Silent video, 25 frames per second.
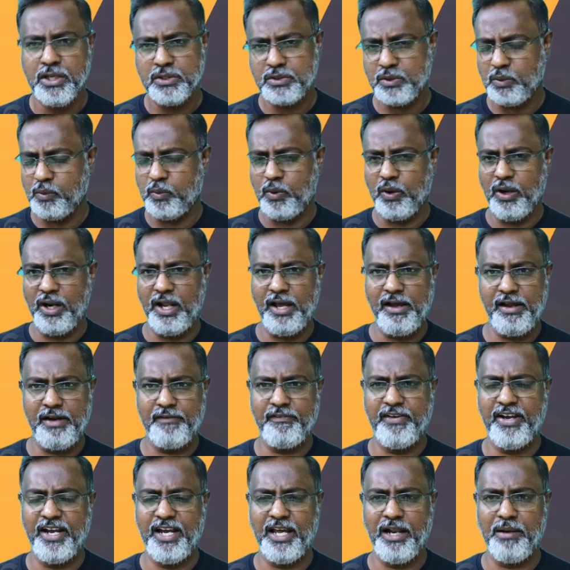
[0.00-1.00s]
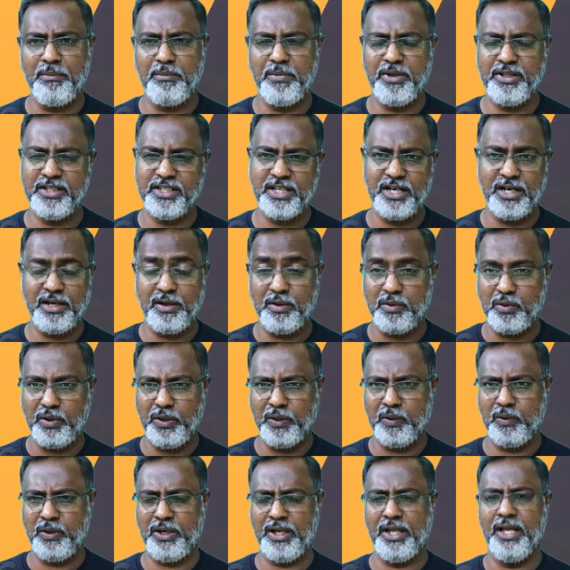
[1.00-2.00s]
ஸோ ஓலா வெஹிக்கிள் மீது
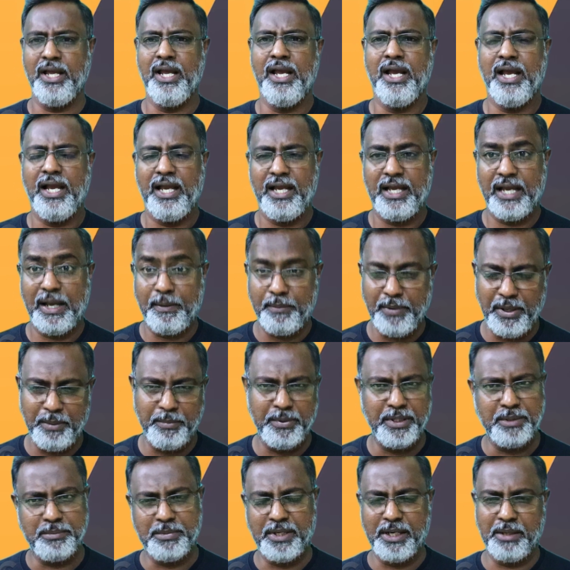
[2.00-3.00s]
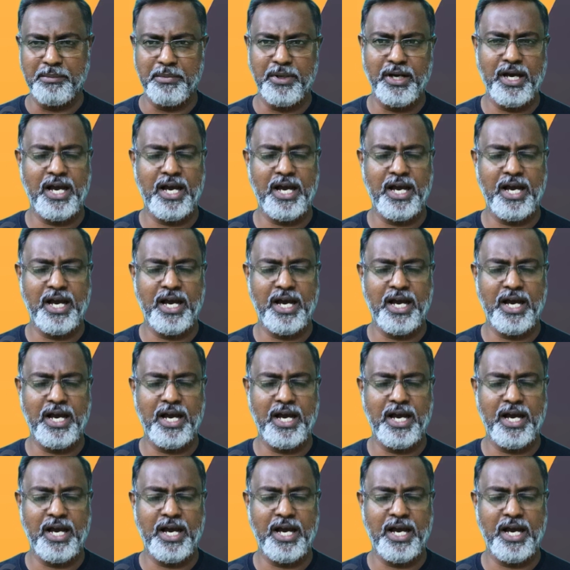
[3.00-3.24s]
இருக்கக்கூடிய ஒரு அபரிமிதமான